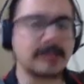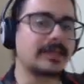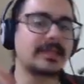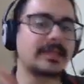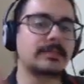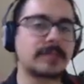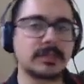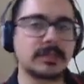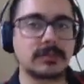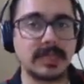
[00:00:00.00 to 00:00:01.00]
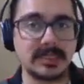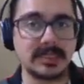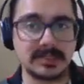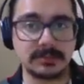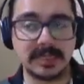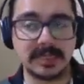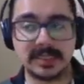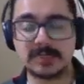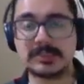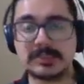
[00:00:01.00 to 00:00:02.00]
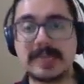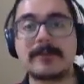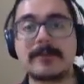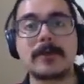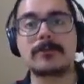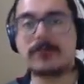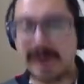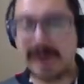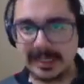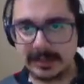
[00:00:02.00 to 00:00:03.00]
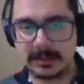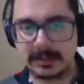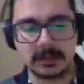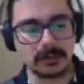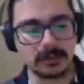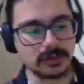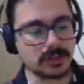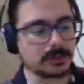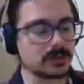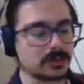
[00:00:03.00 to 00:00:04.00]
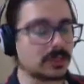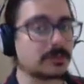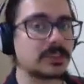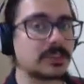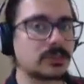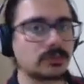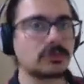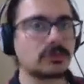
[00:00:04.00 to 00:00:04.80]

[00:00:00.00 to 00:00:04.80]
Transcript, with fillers: E lembrando, esses são mecanismos de falha. Nós dimensionamos a estrutura